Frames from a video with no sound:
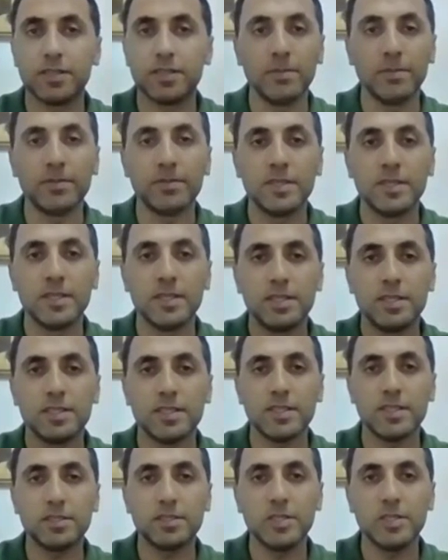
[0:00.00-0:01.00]
Tamam
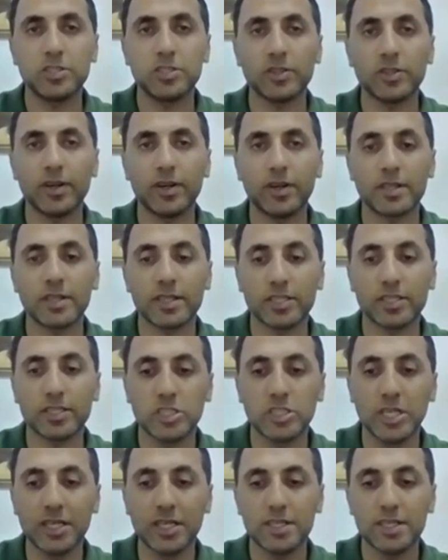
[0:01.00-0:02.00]
Nasıl bir ilişki var
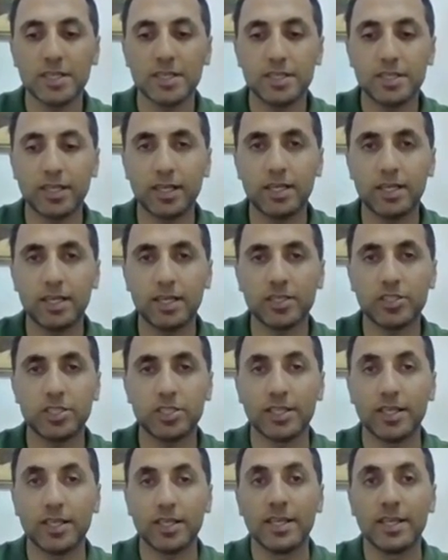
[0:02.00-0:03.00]
arkadaşlar?
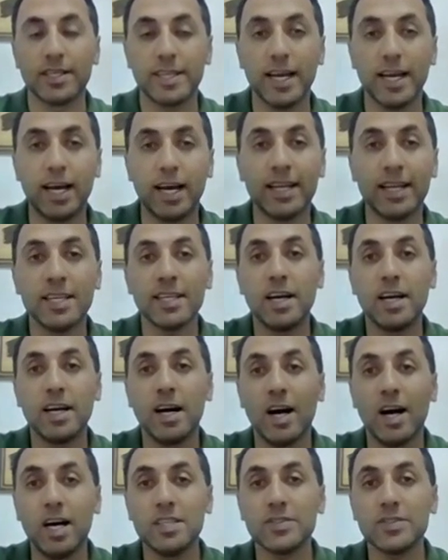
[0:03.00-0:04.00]
Hiyerarşi. Yani
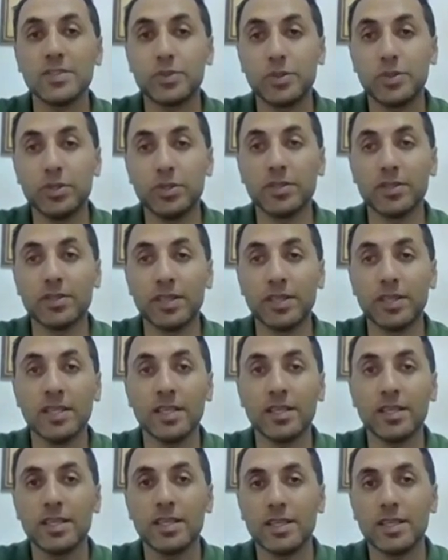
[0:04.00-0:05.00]
az üst
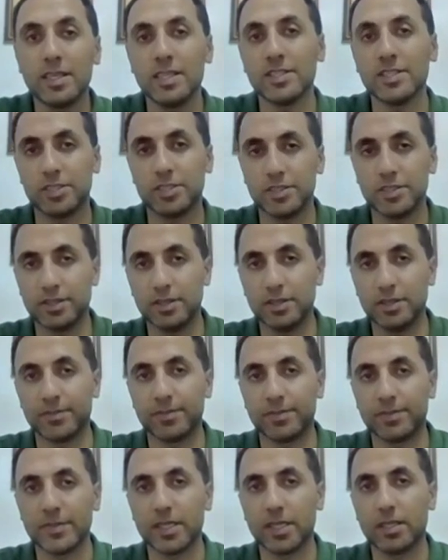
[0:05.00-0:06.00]
neyi? ilişkisi.
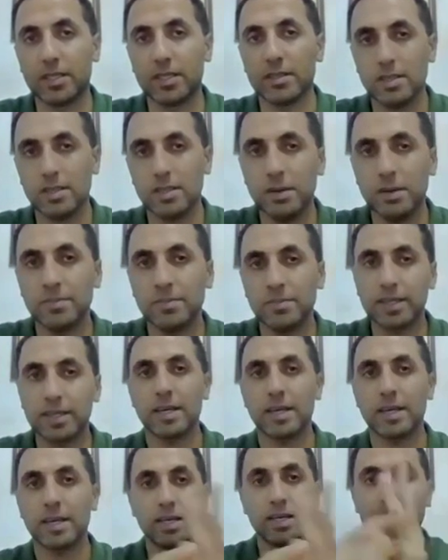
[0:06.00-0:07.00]
Tamam
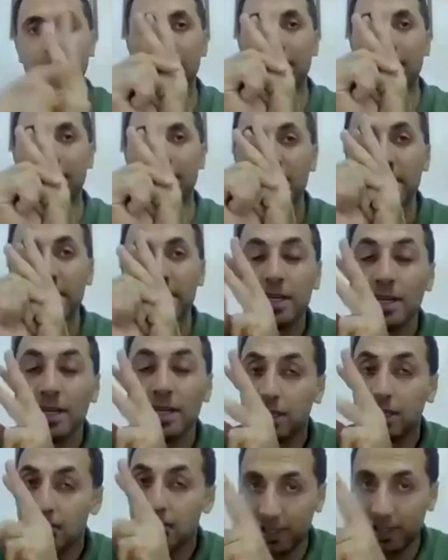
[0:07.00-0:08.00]
Kasa tek.
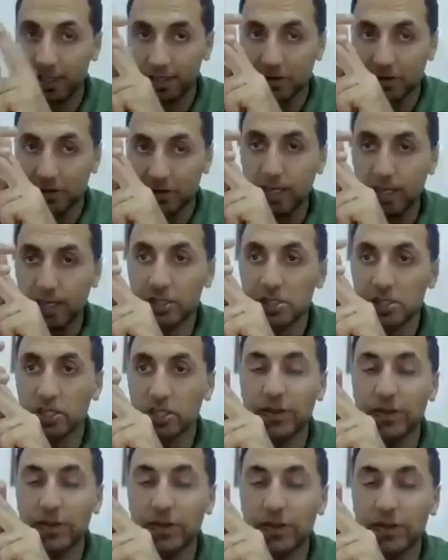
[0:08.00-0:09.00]
Devlet tüzel kişiliği
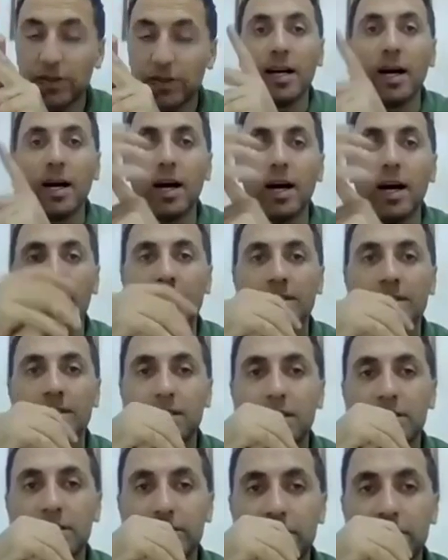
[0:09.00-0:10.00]
var. Arasındaki
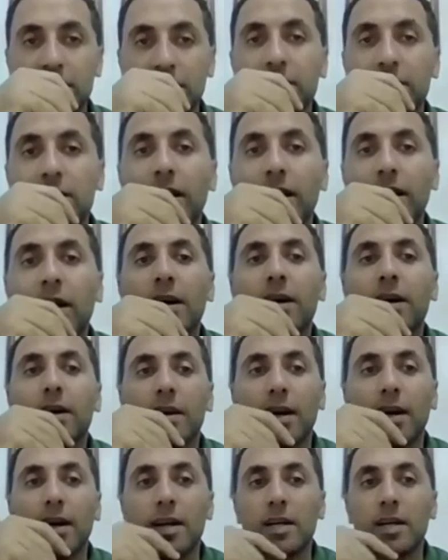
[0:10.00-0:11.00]
ilişki nedir?
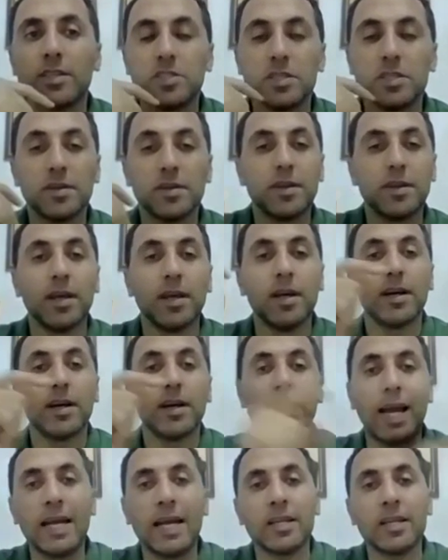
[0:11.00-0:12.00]
Hiyerarşi.
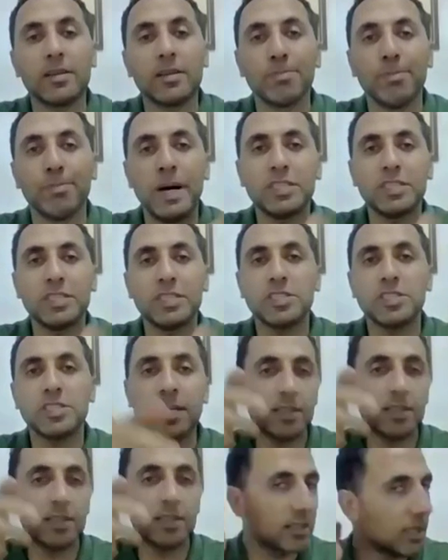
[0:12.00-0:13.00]
Yani
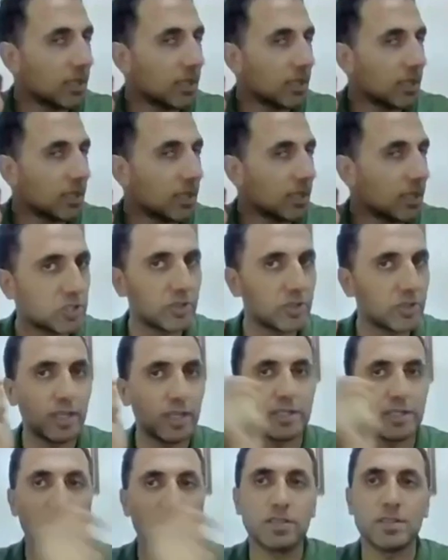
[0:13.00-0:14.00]
başkentte taş arası nasıl bir
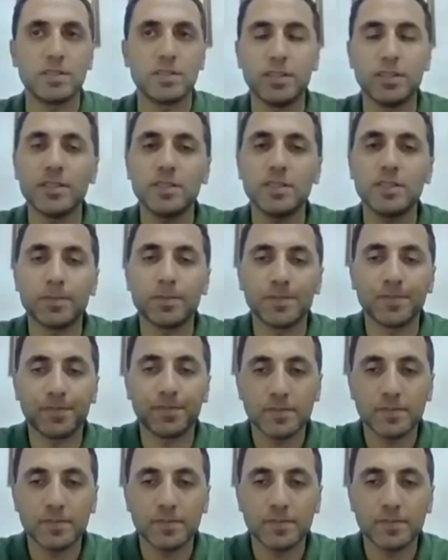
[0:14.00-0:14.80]
ilişki var diyeceksiniz.